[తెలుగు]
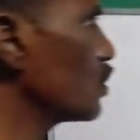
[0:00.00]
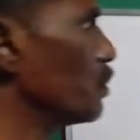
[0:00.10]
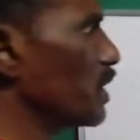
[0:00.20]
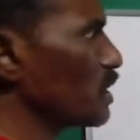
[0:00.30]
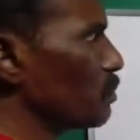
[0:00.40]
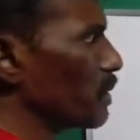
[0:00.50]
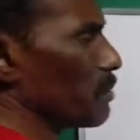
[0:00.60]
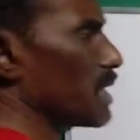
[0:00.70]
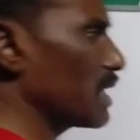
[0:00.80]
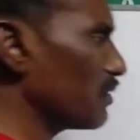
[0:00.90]
సో పొటాషియం
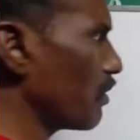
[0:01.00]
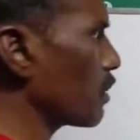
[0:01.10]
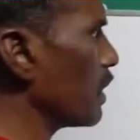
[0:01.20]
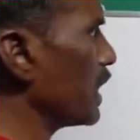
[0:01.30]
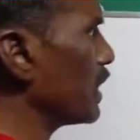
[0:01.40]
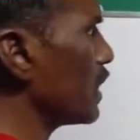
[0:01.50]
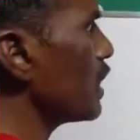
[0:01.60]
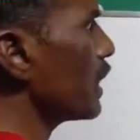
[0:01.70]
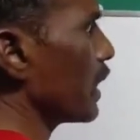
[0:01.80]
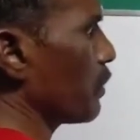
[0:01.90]
పర్మాంగనేట్ ఫార్ములా
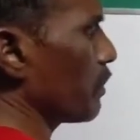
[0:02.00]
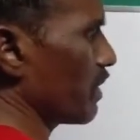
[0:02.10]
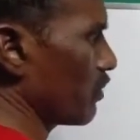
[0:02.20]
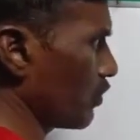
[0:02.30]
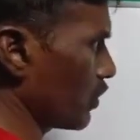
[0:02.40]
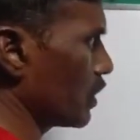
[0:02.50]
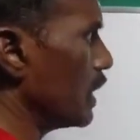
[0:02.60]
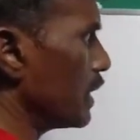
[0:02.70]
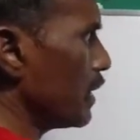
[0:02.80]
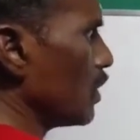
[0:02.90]
ఏంటన్నా కేఎంఎన్ ఫోర్
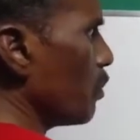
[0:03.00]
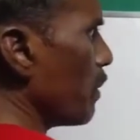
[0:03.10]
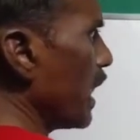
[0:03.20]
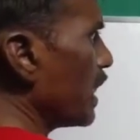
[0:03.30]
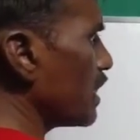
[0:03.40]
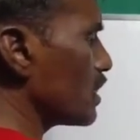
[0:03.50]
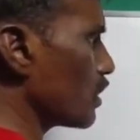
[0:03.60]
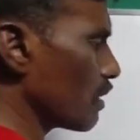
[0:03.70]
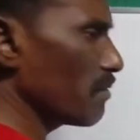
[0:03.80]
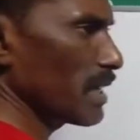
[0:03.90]
దీంట్లో మ్యాంగనీస్
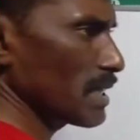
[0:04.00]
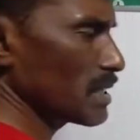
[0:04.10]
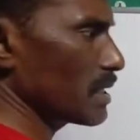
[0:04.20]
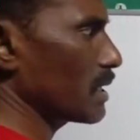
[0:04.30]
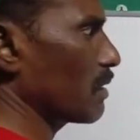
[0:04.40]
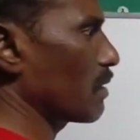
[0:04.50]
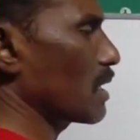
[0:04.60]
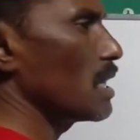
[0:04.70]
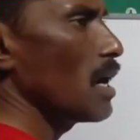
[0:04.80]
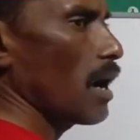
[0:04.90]
యొక్క వేలెన్సీ కావాలా